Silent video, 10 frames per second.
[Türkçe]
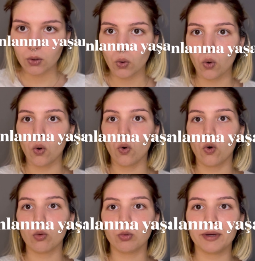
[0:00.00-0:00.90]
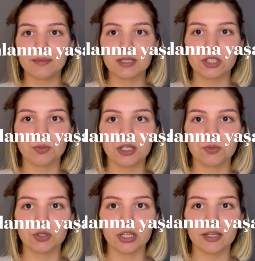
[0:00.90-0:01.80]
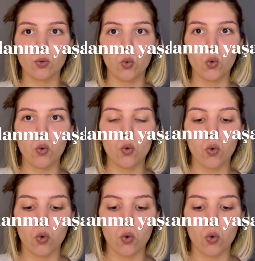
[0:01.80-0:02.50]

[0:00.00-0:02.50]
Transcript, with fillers: Oo bu benim saçımı açmayacak. Huu.